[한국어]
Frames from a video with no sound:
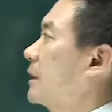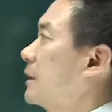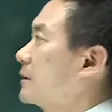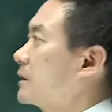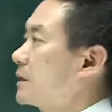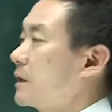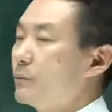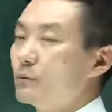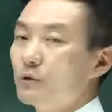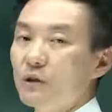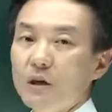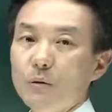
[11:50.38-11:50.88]

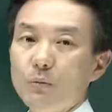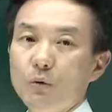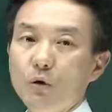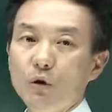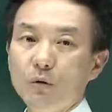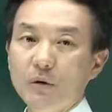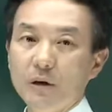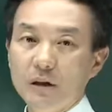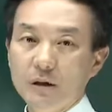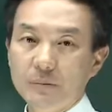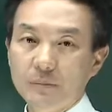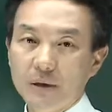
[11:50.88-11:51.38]
자 문제 를
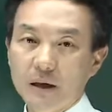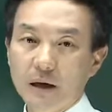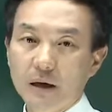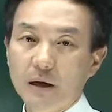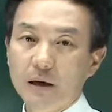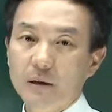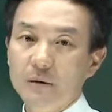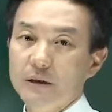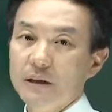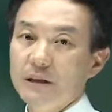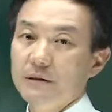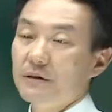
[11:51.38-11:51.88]

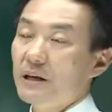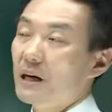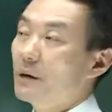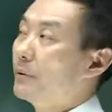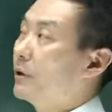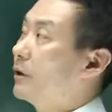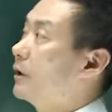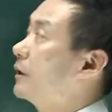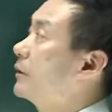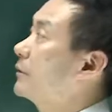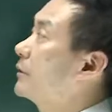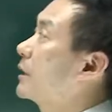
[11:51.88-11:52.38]
풀어보겠습니다.
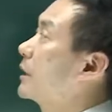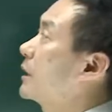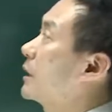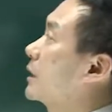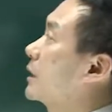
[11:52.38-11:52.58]
24번